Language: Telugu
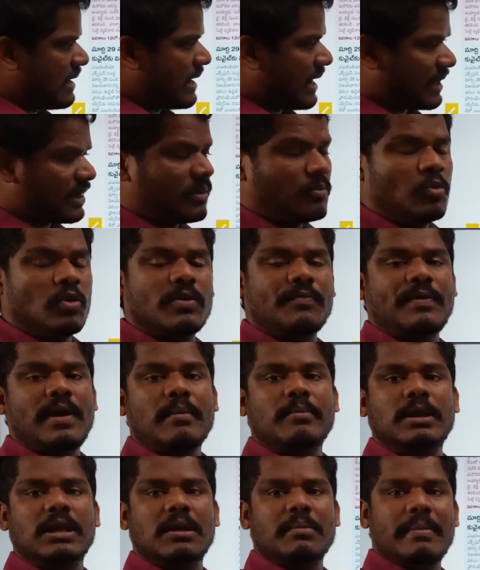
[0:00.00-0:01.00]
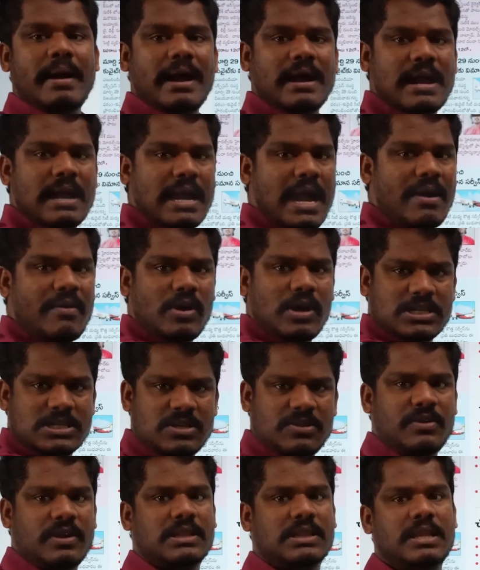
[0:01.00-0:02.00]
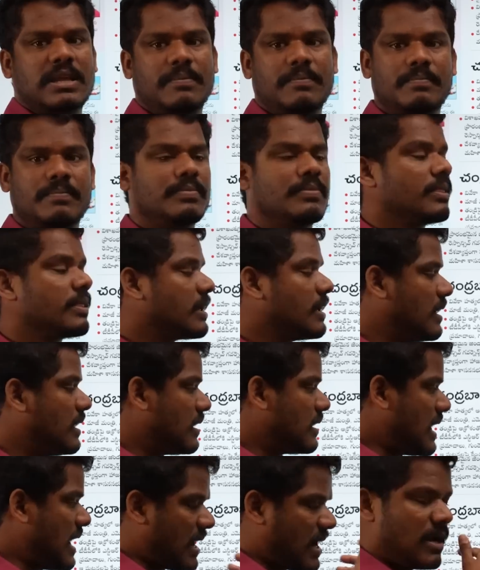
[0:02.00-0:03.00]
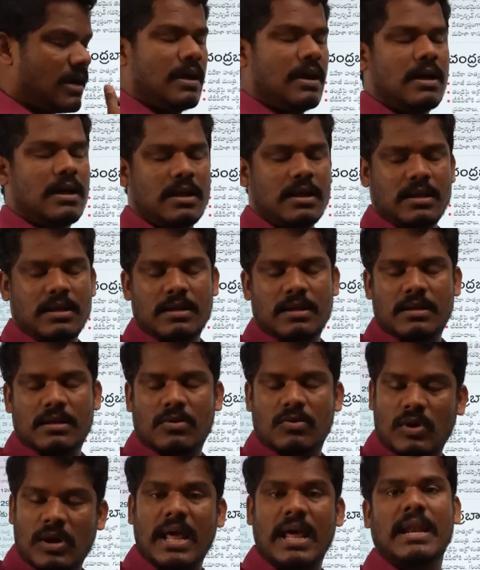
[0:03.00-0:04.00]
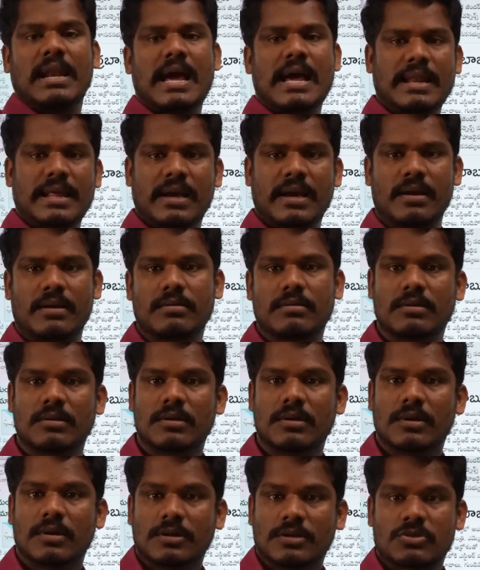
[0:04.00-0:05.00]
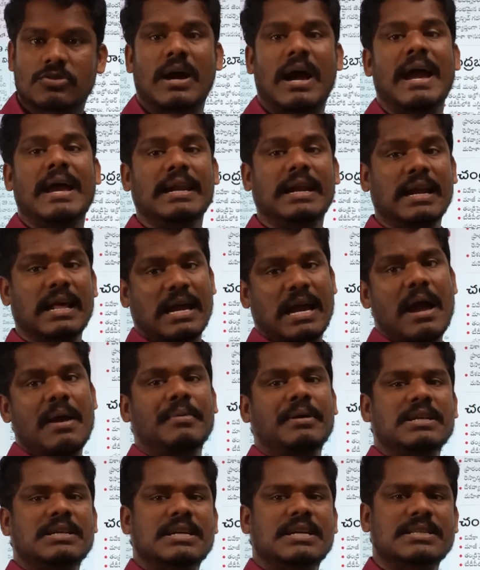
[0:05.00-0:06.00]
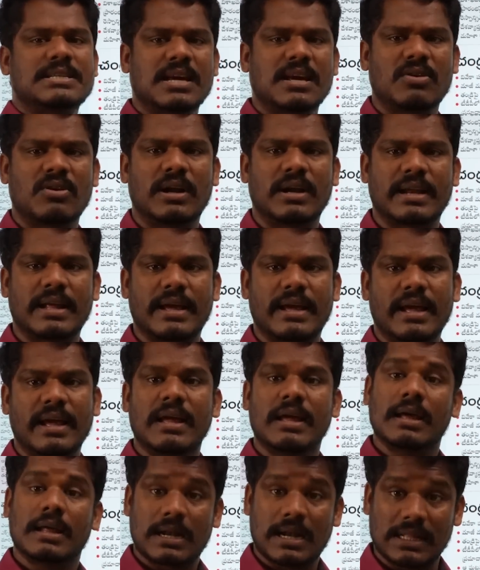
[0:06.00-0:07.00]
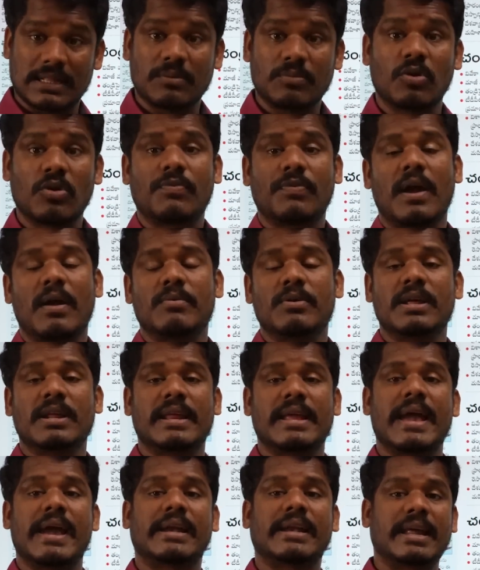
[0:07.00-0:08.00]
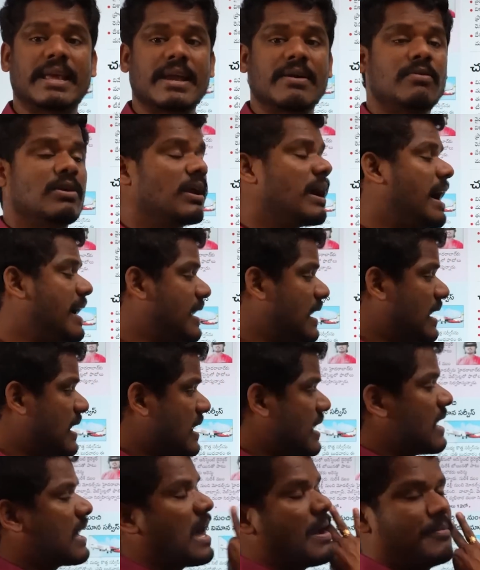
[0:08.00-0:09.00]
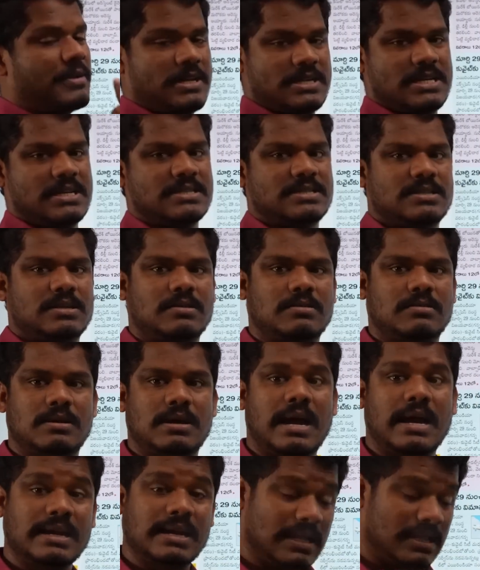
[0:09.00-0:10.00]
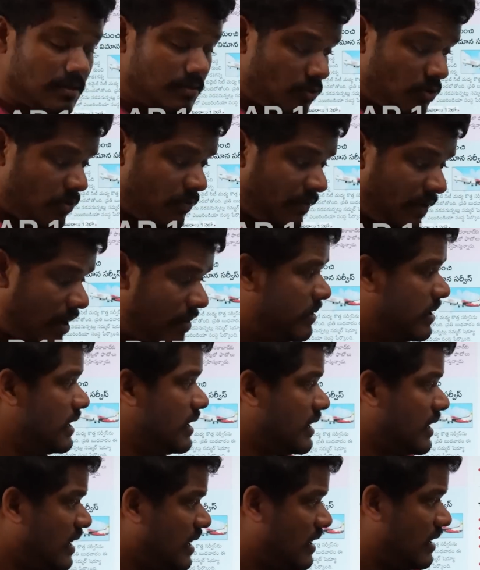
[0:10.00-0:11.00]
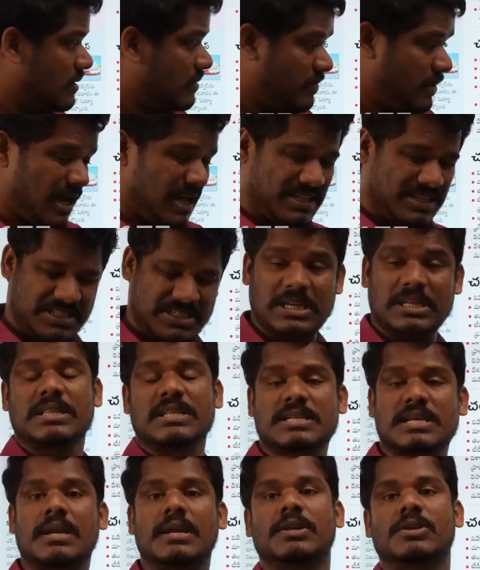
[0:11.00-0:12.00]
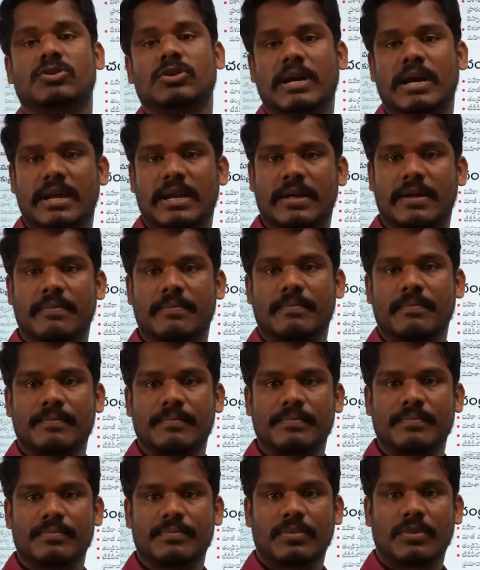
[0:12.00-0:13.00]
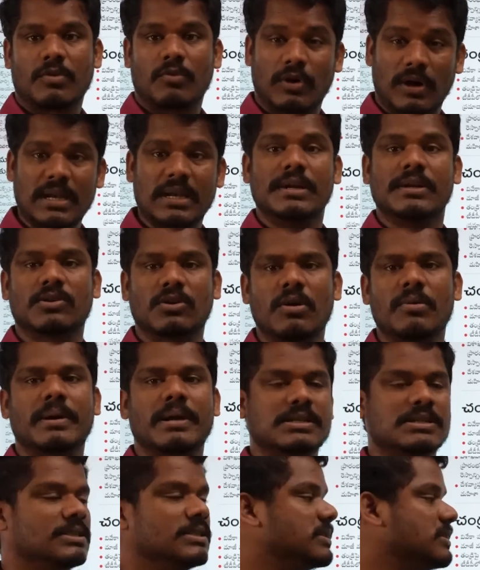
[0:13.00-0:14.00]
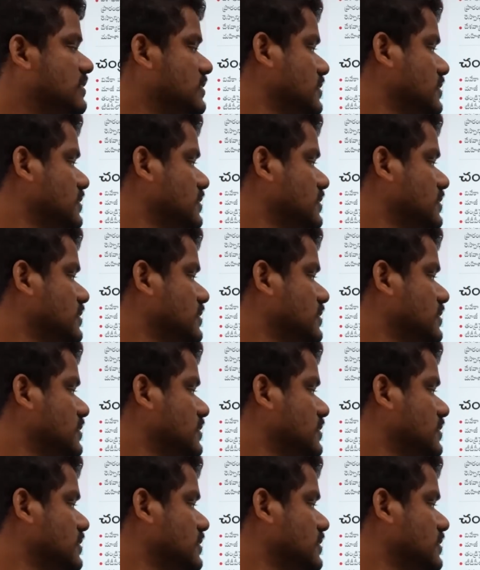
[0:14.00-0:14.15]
నందమూరి ఫ్యామిలీకి బాగా కావాల్సిన వ్యక్తి నార కొడాల నాని గారు సో ఆయన అలా కామెంట్ చేశారు అంటే నందమూరి ఫ్యామిలీ రియాక్ట్ అయ్యే వరకు ఆయన అలాగే కామెంట్ చేస్తారు ఆయన నందమూరి ఫ్యామిలీకి అత్యంత సన్నిహితుడు ఆయన వాళ్ళ ఇంట్లో మనిషి